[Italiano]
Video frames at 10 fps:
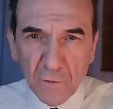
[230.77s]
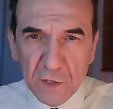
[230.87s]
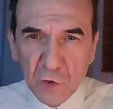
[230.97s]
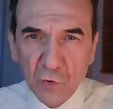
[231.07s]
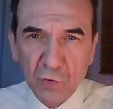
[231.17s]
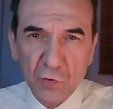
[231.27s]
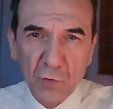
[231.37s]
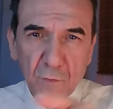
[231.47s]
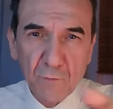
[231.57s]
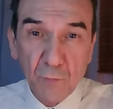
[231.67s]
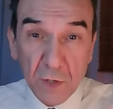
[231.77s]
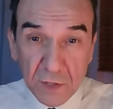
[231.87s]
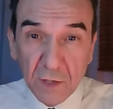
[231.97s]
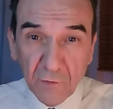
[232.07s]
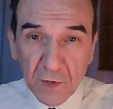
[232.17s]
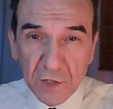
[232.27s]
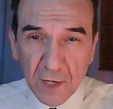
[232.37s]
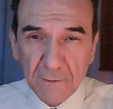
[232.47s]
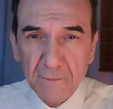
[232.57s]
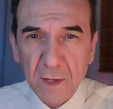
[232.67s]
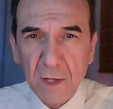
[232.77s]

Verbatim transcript: vizioso può essere difficile